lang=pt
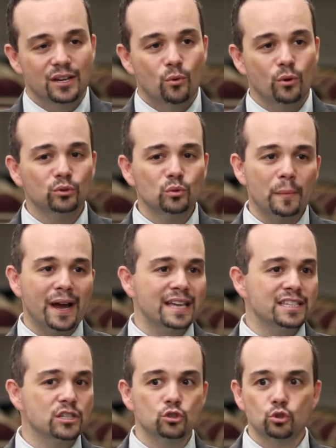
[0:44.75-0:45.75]
Quanto
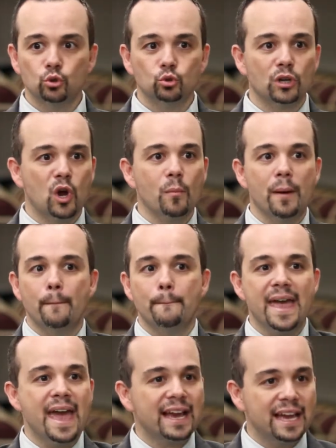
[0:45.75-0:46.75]
mais estruturar uma
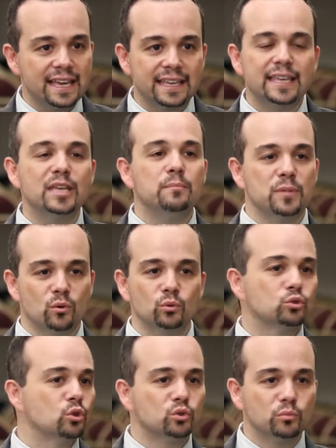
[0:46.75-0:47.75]
mega equipe com
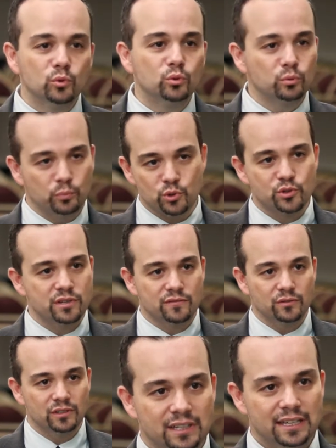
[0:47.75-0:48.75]
todo mundo
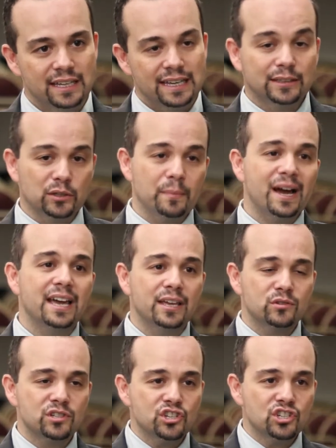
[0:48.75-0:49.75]
possível. Então, em
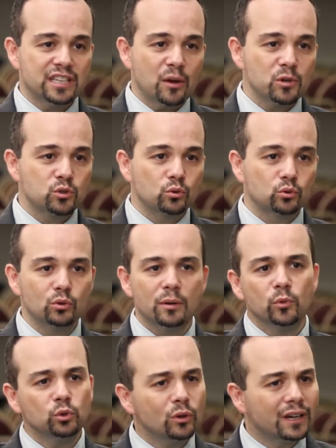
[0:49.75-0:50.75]
Barretos a gente tem uma estrutura
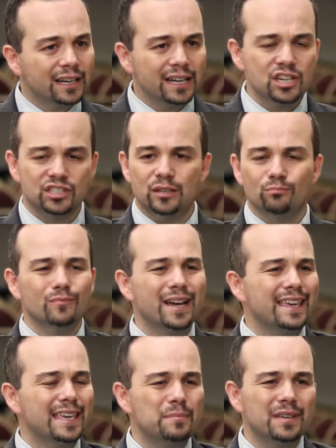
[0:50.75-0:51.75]
muito grande, tem uma
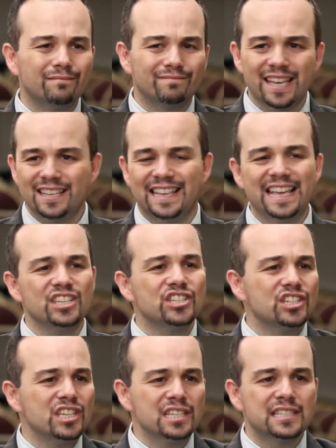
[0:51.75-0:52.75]
equipe, tem
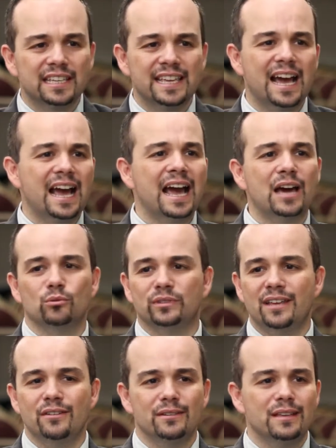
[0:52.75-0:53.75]
dentista que é raro,
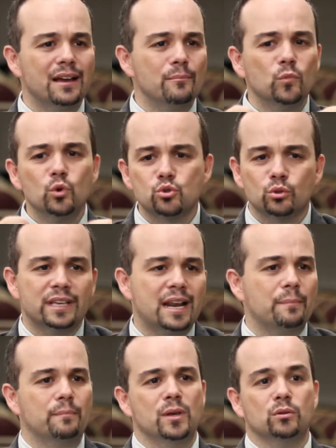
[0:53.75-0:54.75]
tem músico
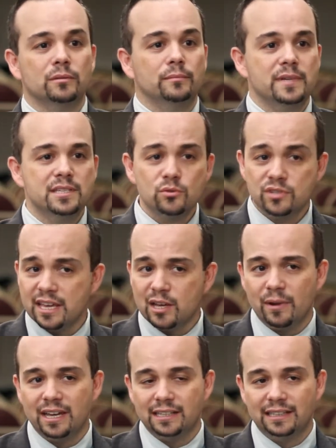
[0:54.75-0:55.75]
terapeuta, mas eu sei que é
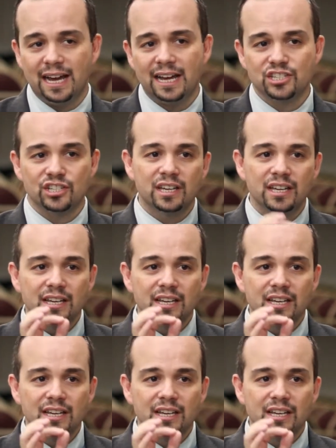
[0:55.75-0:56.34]
uma realidade